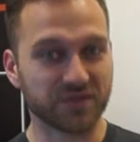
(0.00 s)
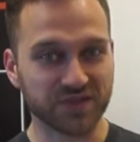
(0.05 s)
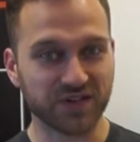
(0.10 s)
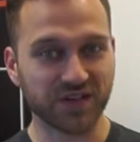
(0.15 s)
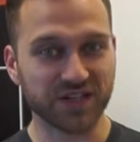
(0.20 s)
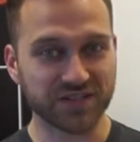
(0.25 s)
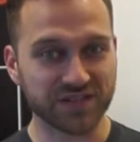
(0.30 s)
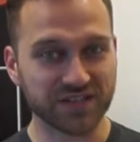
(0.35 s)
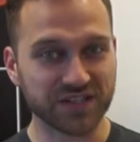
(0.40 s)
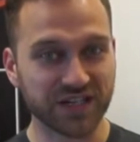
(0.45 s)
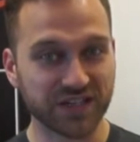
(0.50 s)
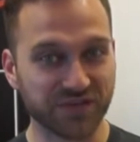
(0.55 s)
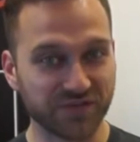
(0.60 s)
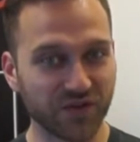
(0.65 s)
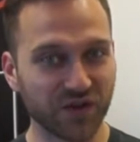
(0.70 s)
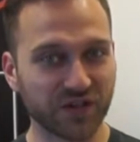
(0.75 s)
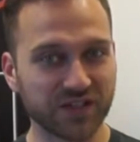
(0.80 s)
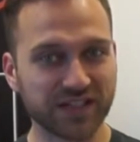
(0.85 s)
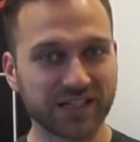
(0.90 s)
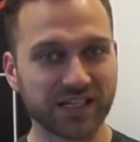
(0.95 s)
du solltest wahrscheinlich
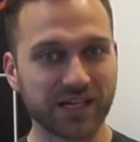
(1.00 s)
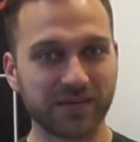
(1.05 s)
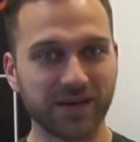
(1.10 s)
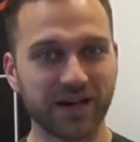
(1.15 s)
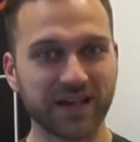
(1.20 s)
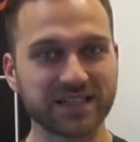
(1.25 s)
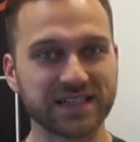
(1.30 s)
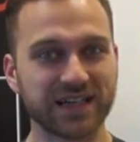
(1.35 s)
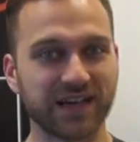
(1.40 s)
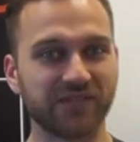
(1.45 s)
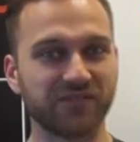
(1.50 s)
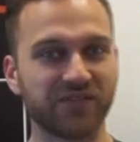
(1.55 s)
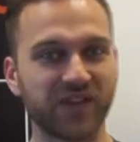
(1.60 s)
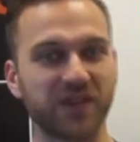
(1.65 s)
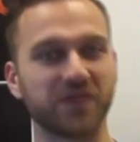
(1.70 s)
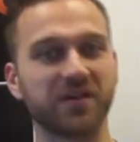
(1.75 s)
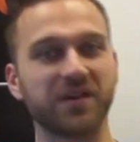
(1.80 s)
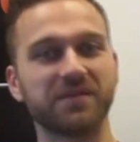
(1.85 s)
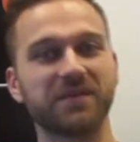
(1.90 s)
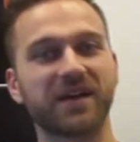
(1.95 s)
wirklich dabei sein,
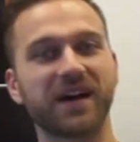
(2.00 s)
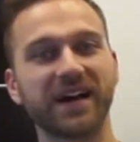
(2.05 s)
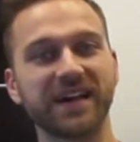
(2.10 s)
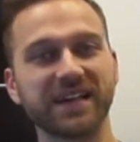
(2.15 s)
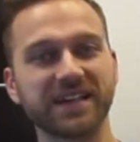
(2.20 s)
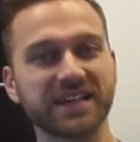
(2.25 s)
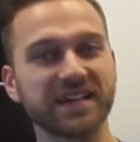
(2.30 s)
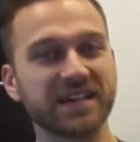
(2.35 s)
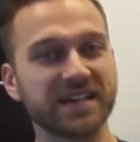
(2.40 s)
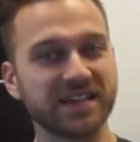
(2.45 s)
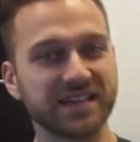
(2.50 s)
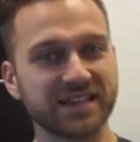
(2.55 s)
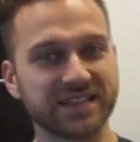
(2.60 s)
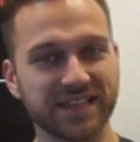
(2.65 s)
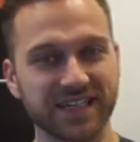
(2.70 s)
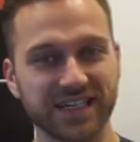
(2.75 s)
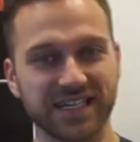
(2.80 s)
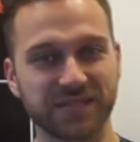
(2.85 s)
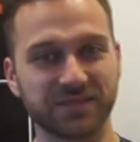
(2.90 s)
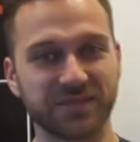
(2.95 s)
wenn du in dem Bereich
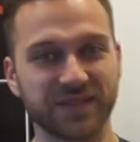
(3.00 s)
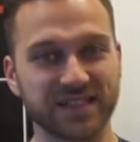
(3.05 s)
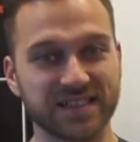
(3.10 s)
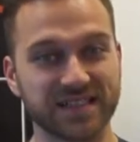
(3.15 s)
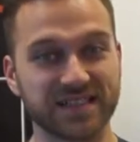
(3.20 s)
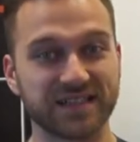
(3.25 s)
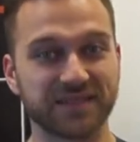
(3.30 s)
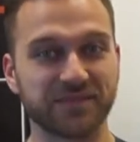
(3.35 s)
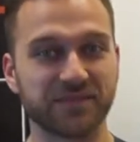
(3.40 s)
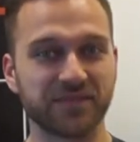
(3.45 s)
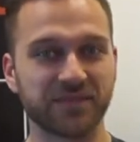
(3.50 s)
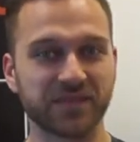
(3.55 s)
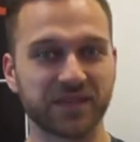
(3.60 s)
tätig bist.